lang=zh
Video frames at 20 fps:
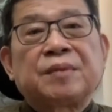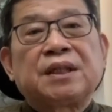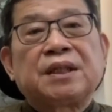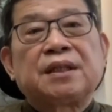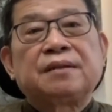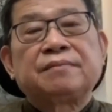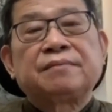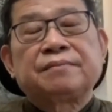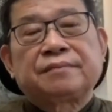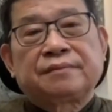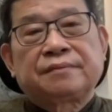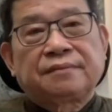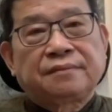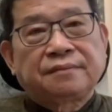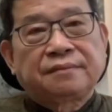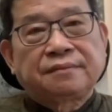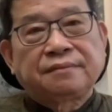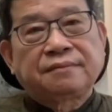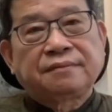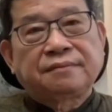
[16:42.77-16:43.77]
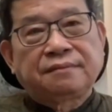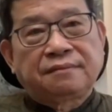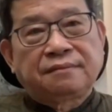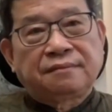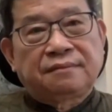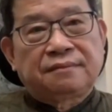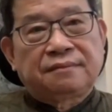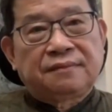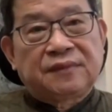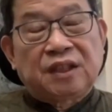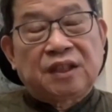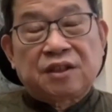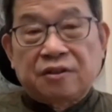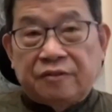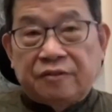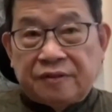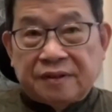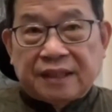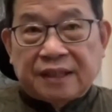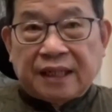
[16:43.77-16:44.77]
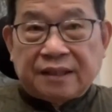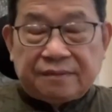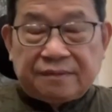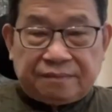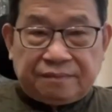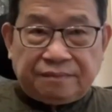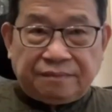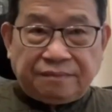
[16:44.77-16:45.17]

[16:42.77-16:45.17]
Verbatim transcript: 币，这是负担。